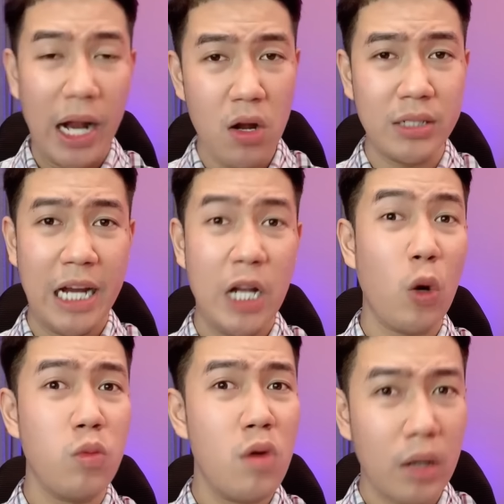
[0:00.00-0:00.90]
đường này nó
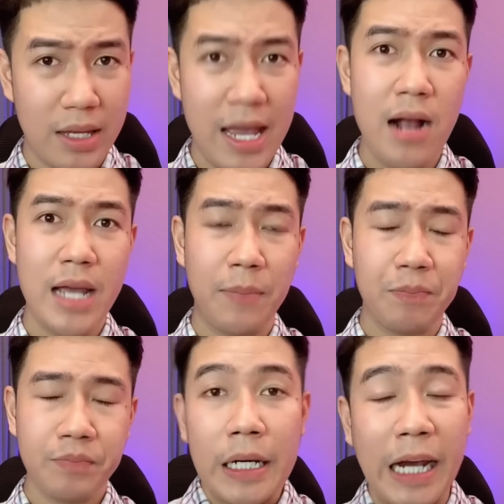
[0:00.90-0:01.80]
cũng rất là vắng nha
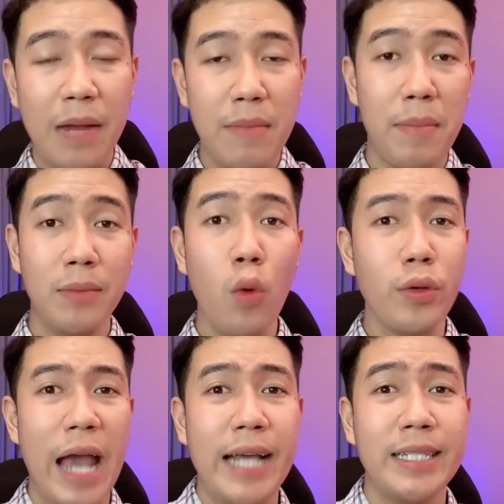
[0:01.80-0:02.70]
khi mà mình muốn
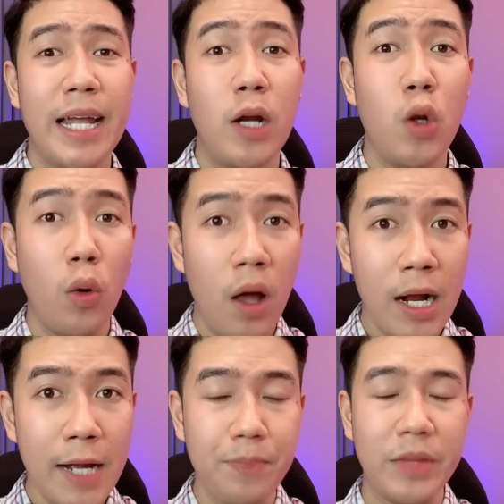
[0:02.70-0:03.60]
chạy xe ra lộ lớn á
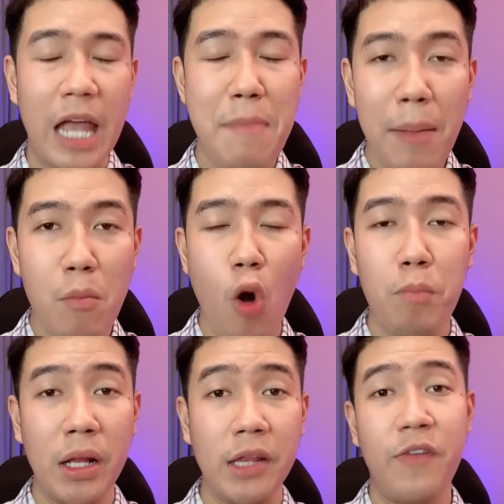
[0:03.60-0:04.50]
thì bắt buộc
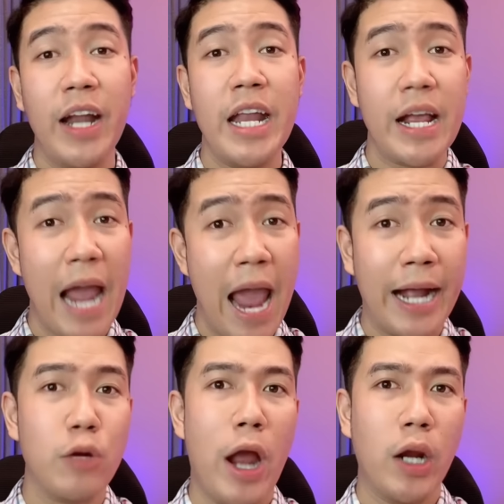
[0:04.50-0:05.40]
mình phải đi ngang cái
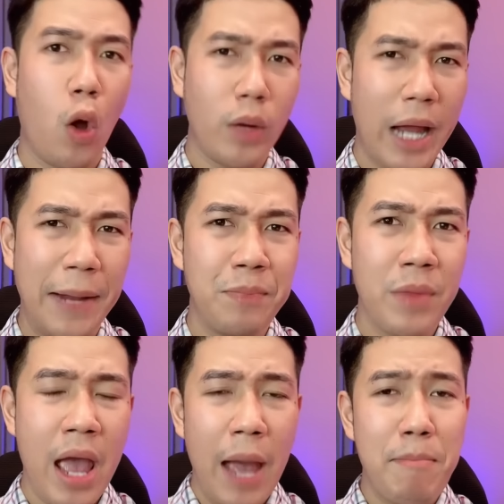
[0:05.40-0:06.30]
đoạn lộ này
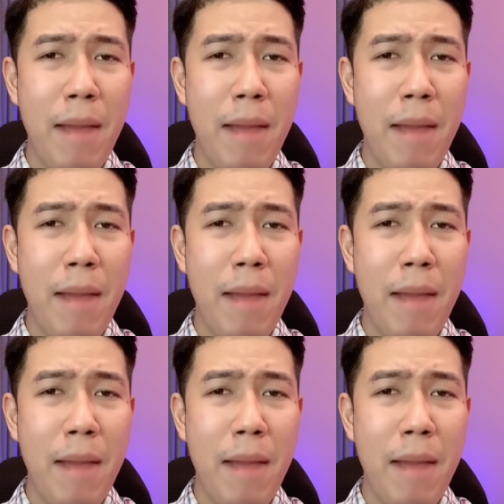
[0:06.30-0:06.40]
mà